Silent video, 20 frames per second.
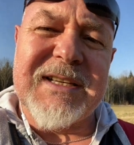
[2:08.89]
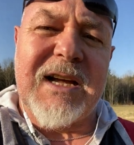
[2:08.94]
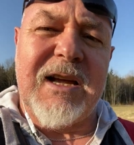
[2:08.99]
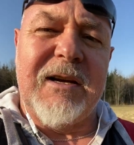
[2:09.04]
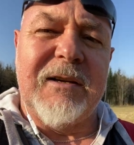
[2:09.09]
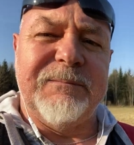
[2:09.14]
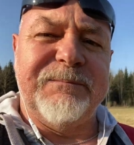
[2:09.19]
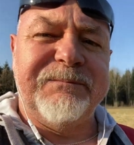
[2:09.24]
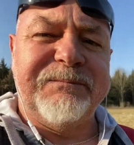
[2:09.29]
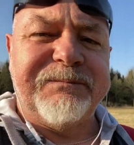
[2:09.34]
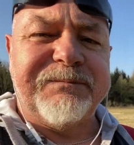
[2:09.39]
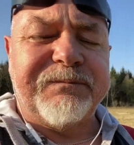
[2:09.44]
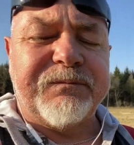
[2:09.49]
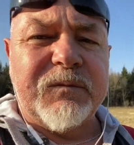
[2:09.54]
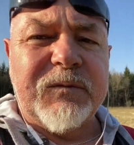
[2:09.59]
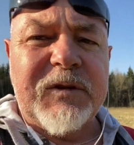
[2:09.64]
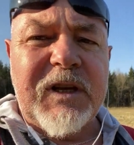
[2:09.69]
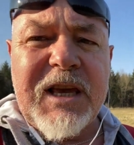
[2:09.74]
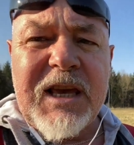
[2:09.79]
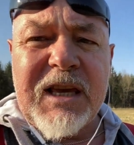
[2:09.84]
an.
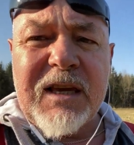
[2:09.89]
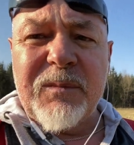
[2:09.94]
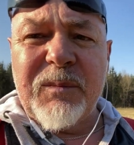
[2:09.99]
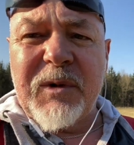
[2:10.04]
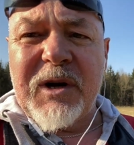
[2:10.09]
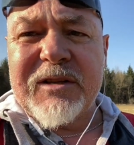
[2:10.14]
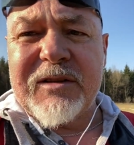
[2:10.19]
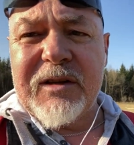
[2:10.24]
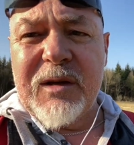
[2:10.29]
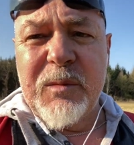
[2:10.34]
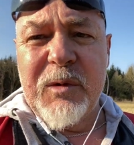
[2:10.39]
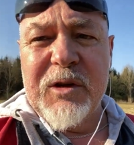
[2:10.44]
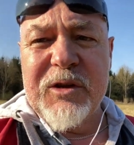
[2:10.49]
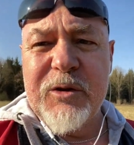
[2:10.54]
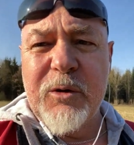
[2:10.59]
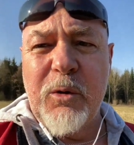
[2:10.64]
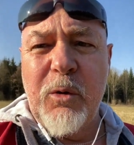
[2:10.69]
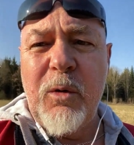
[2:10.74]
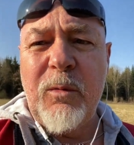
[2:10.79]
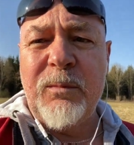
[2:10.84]
Ich mache es immer
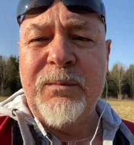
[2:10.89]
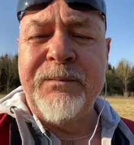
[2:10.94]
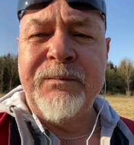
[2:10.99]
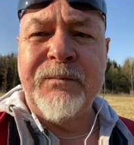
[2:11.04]
so,